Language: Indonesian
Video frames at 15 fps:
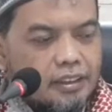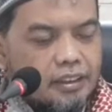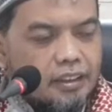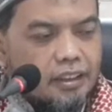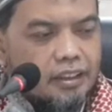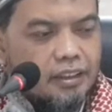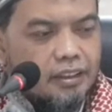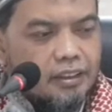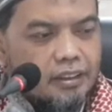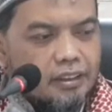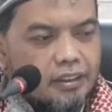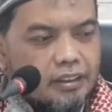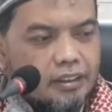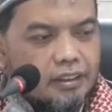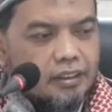Ya.
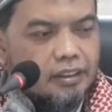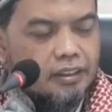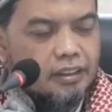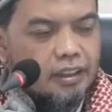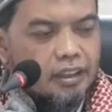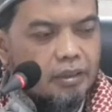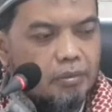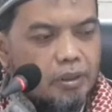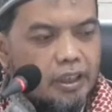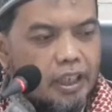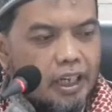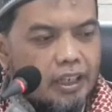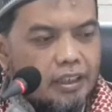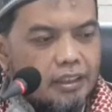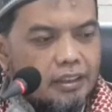
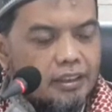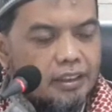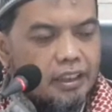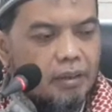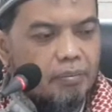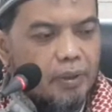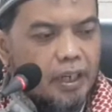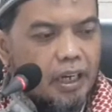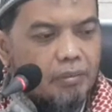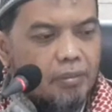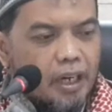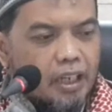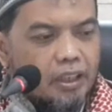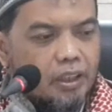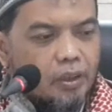Kemudian ia pernah
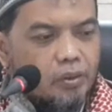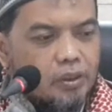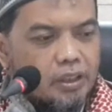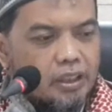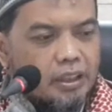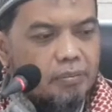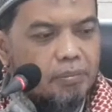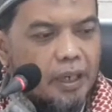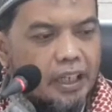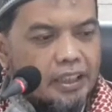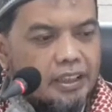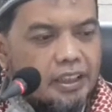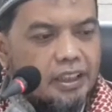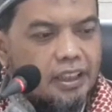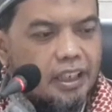merantau ke
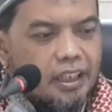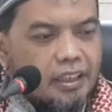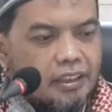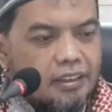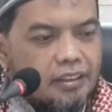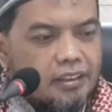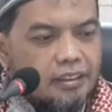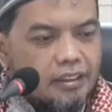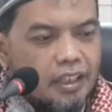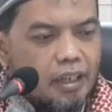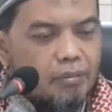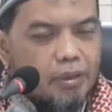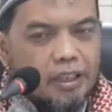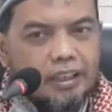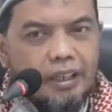Palestina
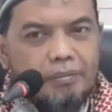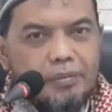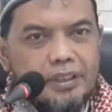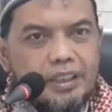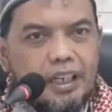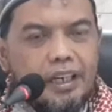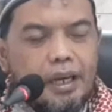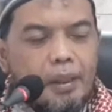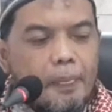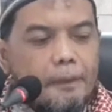dan menetap di sana.